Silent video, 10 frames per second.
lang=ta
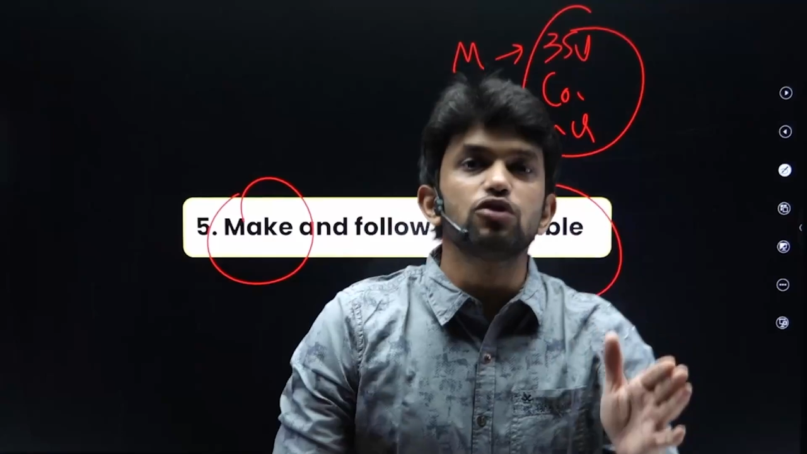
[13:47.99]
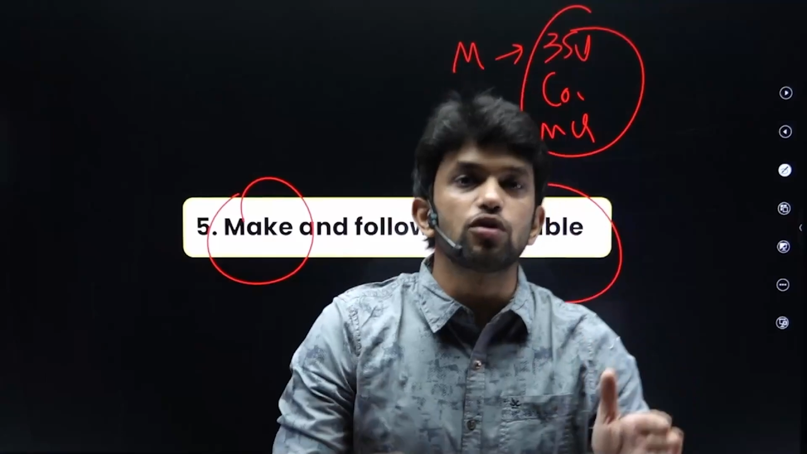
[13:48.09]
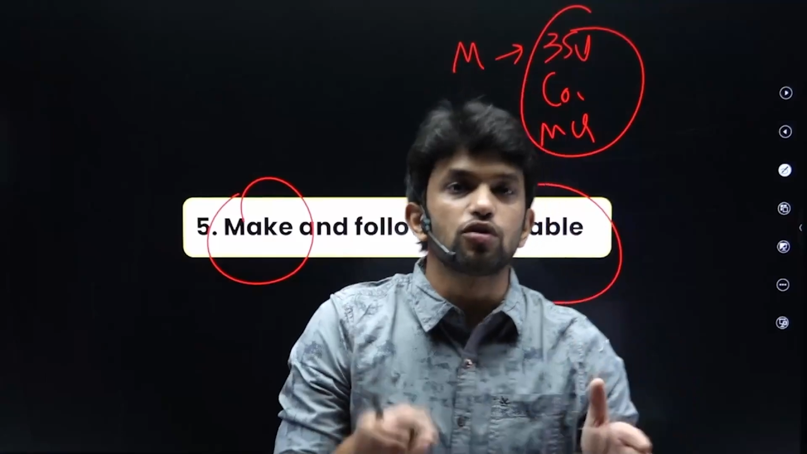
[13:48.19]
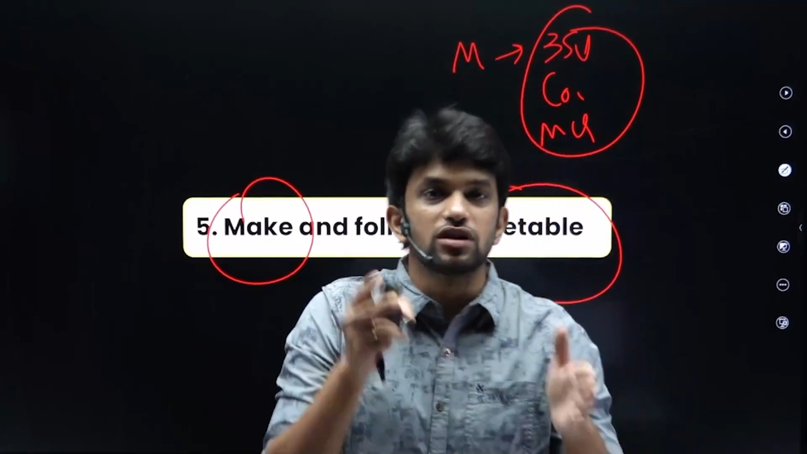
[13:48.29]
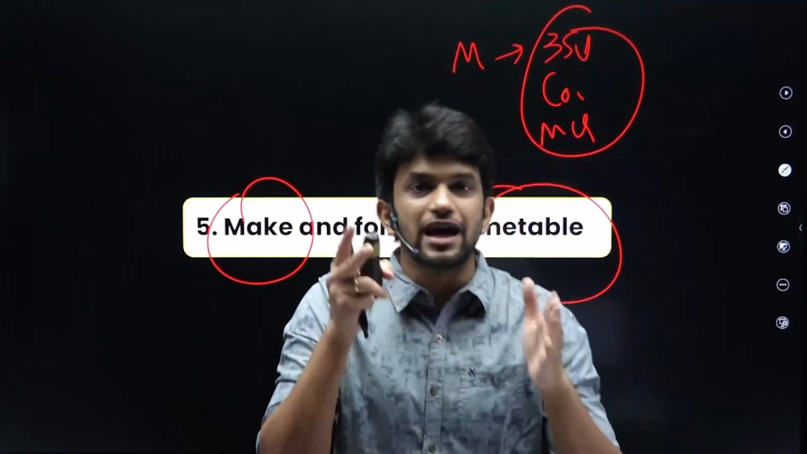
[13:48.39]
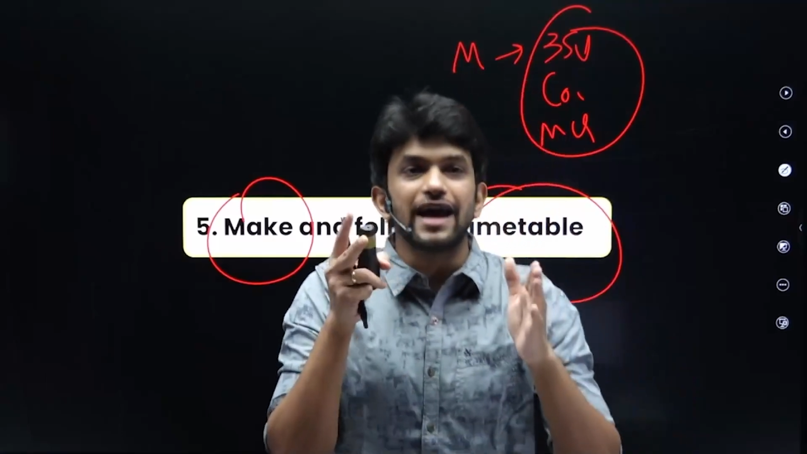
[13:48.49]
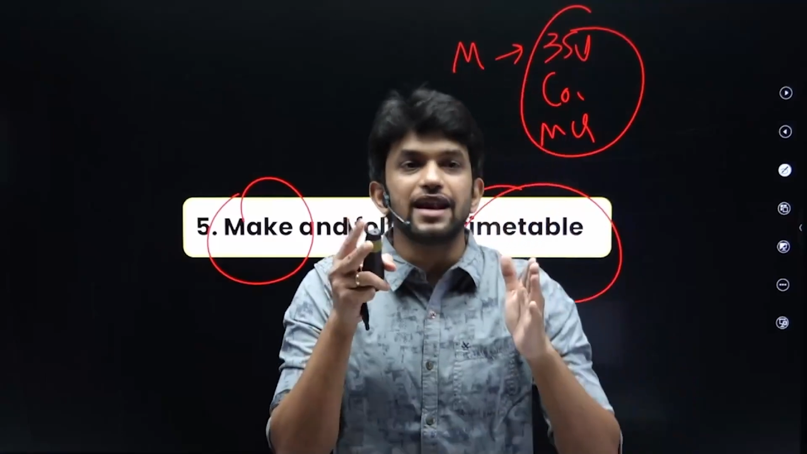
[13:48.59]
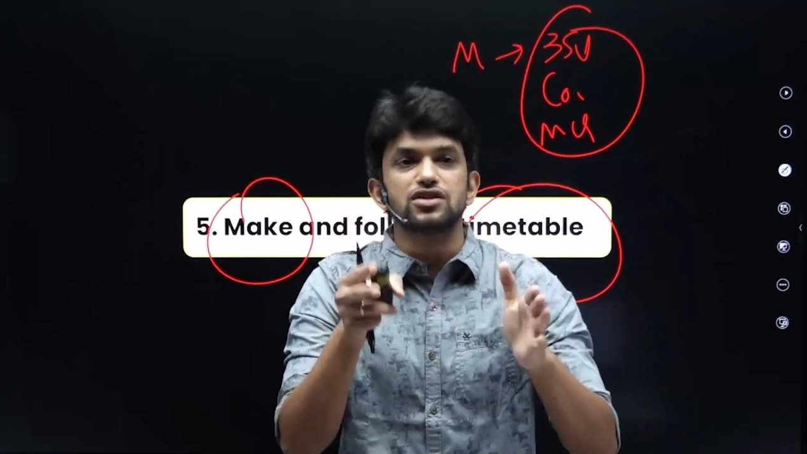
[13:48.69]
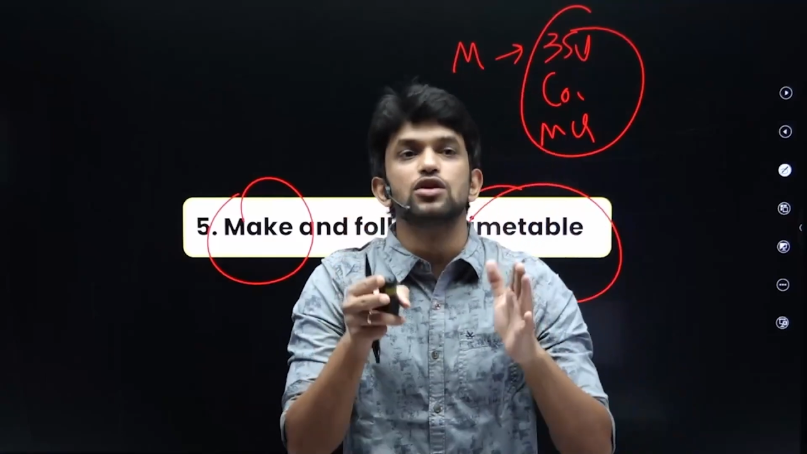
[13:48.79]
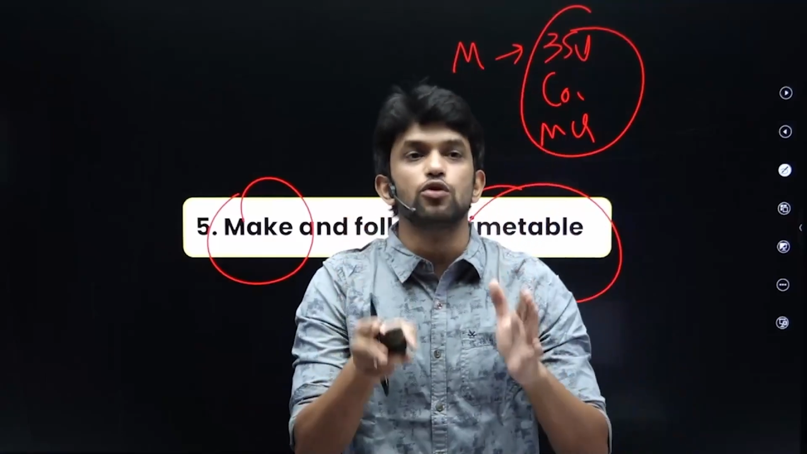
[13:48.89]
உனக்கு ஒரு
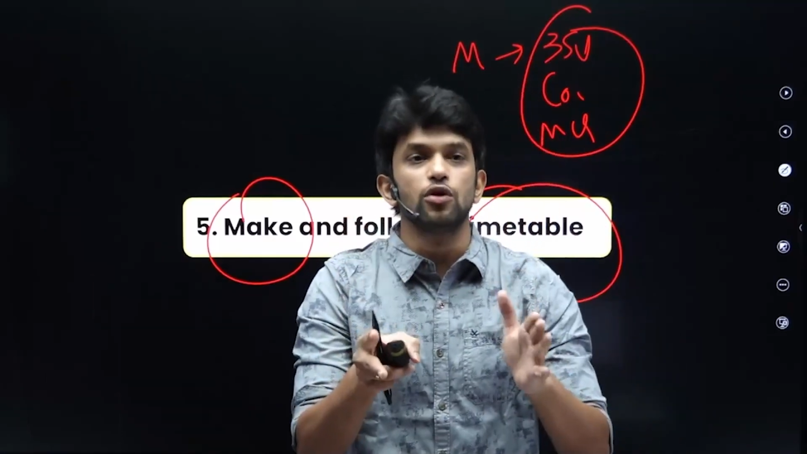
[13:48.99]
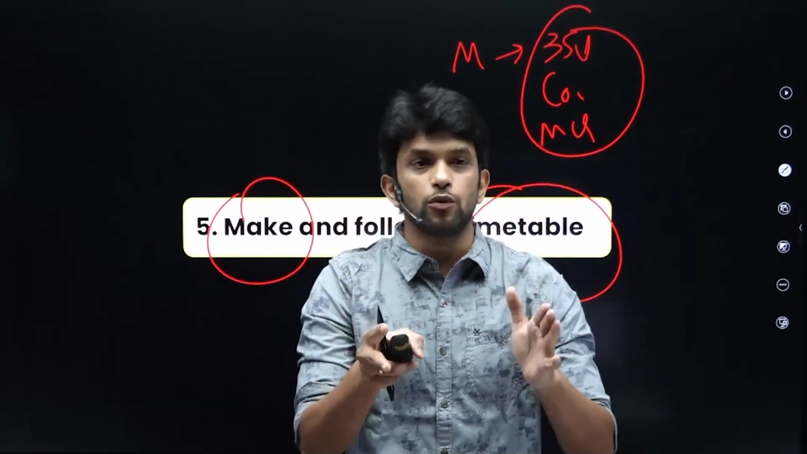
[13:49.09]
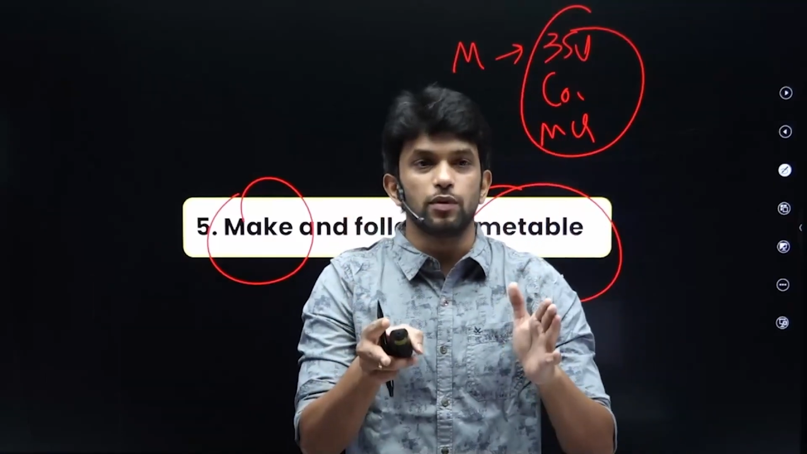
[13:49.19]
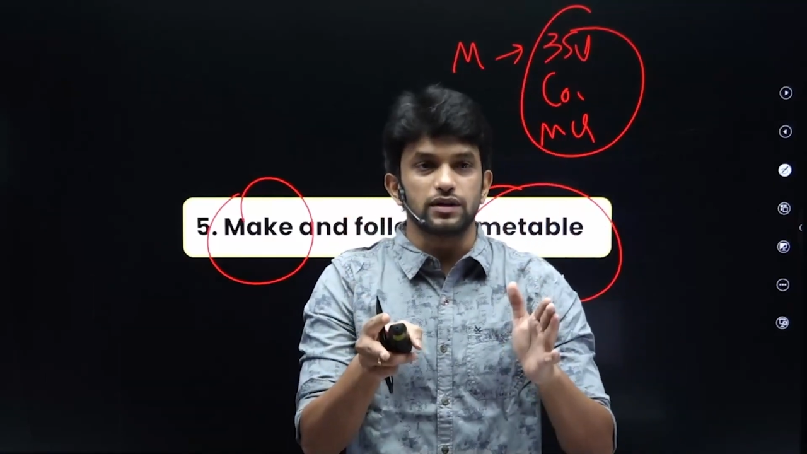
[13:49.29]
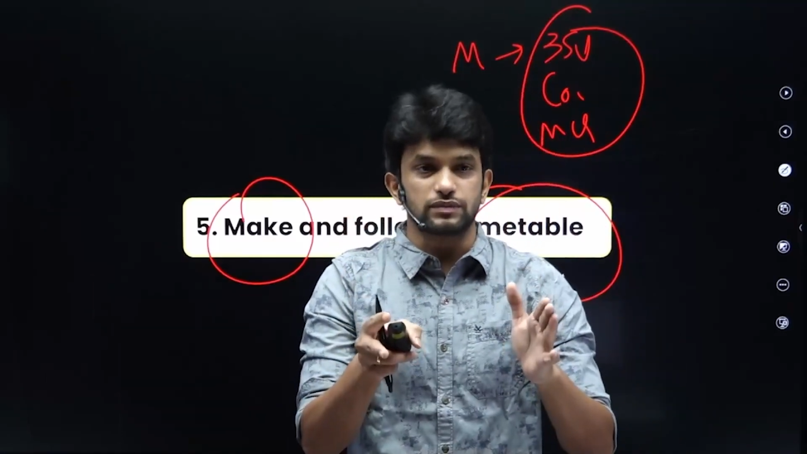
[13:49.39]
டைரெக்ஷன் கொடுக்கும்பா